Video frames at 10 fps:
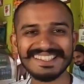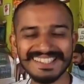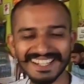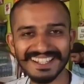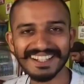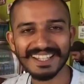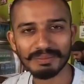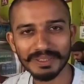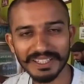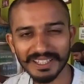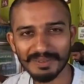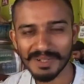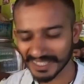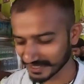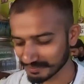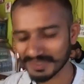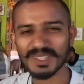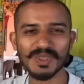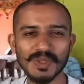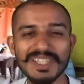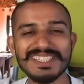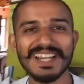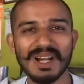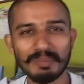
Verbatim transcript: चाय आ गई अपनी गर्मा गर्म थोड़ी सी